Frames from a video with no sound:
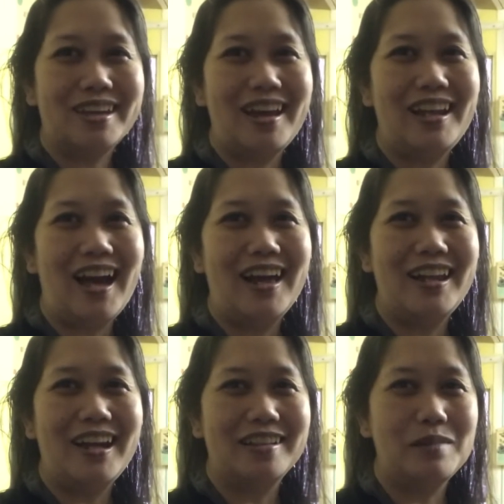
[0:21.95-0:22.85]
kailangan
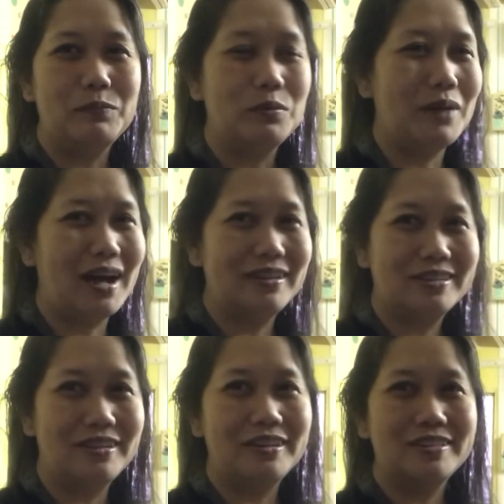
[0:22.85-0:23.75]
na nating
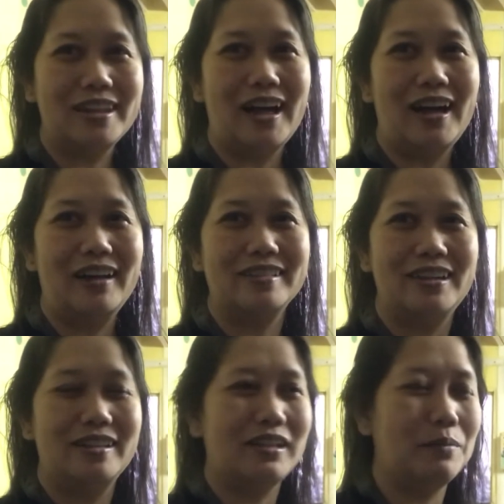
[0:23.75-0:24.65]
pumasok sa
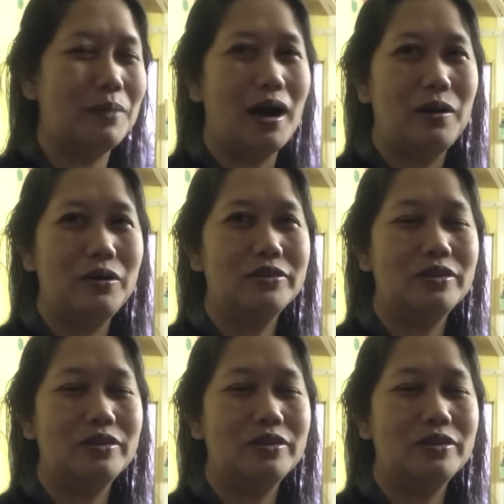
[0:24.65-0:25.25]
ating trabaho.